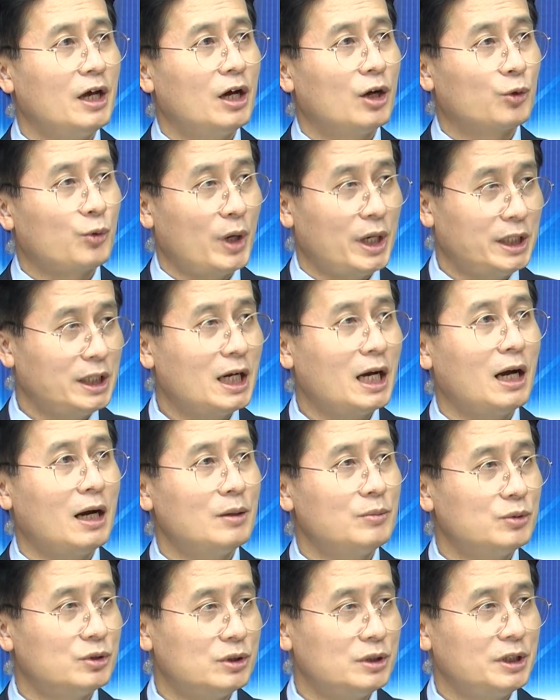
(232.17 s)

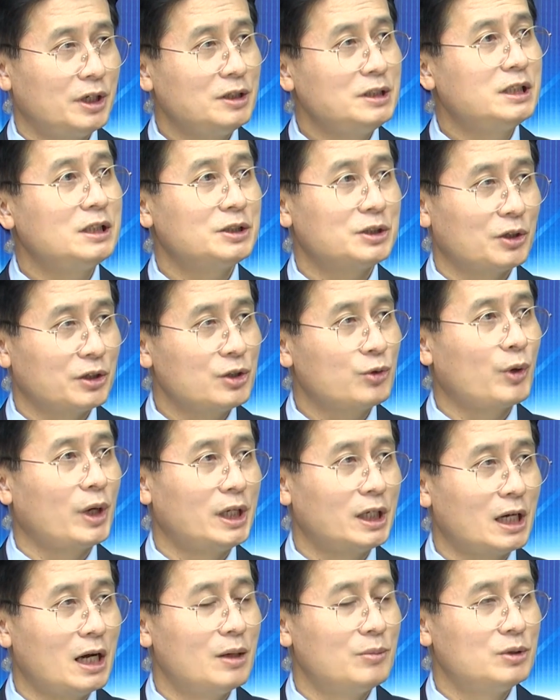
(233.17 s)
괴리감을, 현실적인
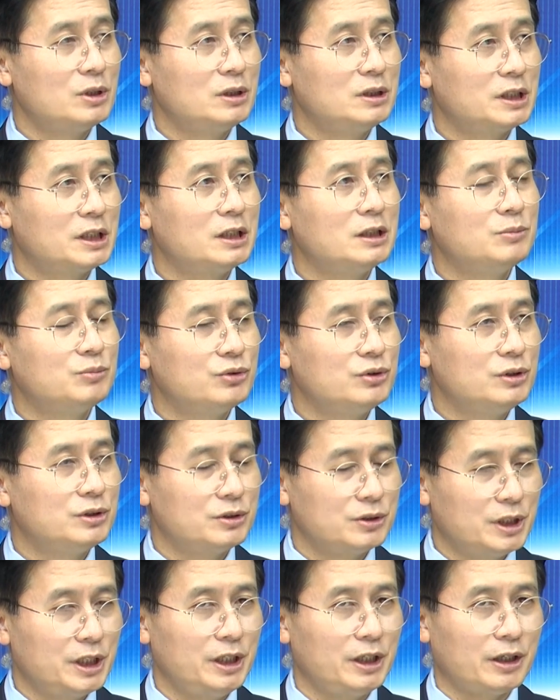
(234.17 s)
괴리감을 느끼는
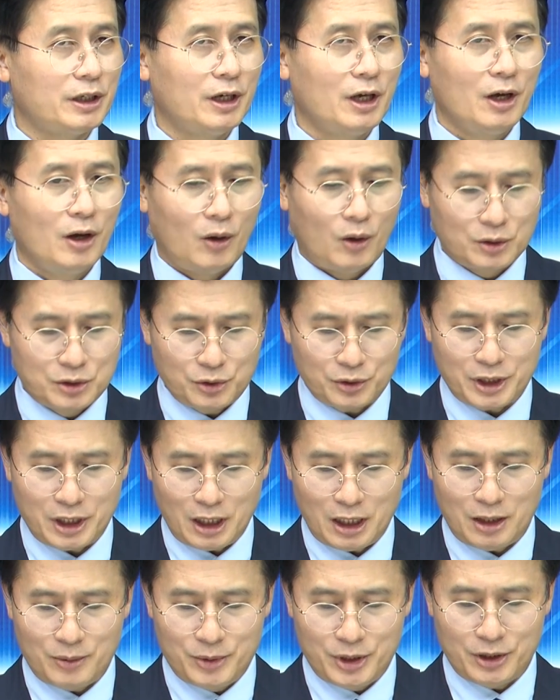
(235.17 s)
분들이 어떻게
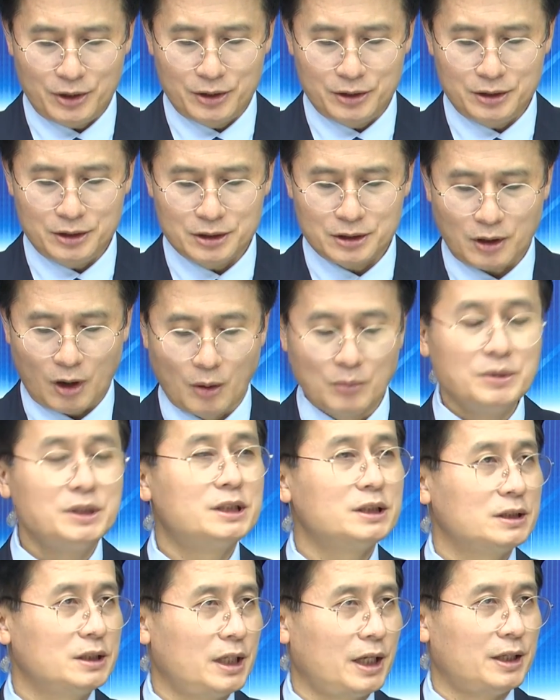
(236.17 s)
하면
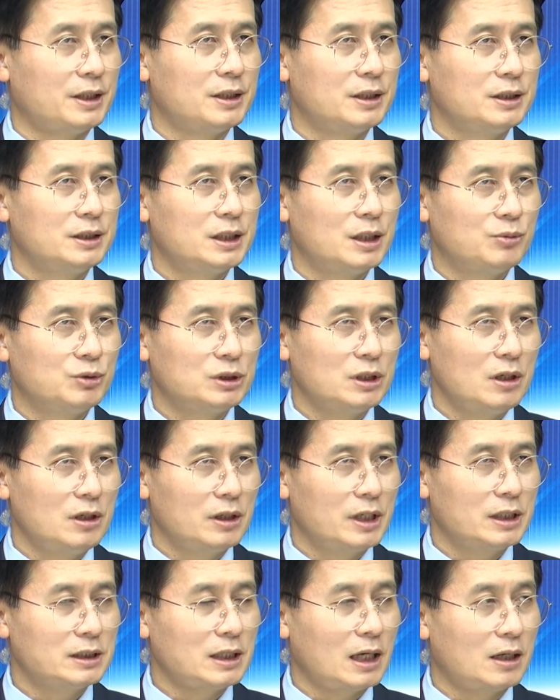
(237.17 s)
검증된
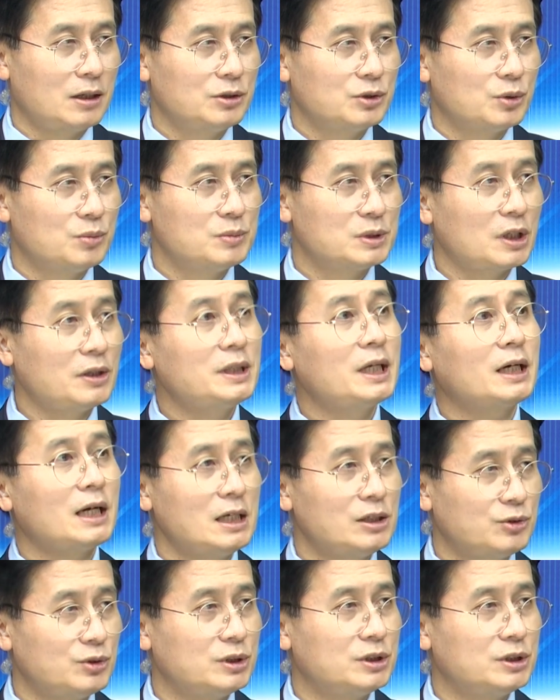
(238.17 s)
재무설계사를 좀 선택할 수